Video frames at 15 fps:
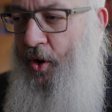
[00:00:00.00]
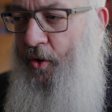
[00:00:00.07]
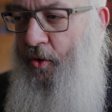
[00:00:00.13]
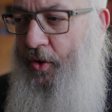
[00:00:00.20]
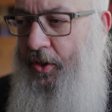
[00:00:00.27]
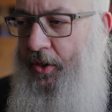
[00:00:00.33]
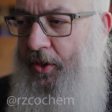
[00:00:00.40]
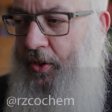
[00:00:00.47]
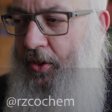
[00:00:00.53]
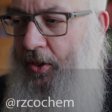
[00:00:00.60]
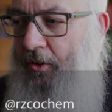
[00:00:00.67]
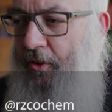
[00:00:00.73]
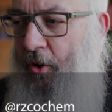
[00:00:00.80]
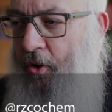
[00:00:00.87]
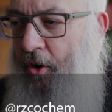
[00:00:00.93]
Und
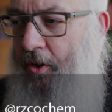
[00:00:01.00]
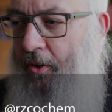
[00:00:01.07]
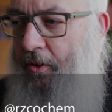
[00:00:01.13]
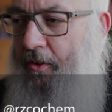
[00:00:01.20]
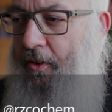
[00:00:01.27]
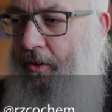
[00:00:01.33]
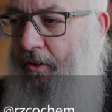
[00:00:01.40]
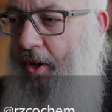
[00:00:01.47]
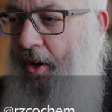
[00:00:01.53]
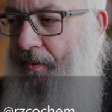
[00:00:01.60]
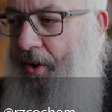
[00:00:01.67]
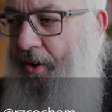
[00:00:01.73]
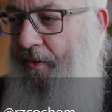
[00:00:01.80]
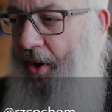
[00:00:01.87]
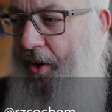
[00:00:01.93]
dieser Gott ist es, der mir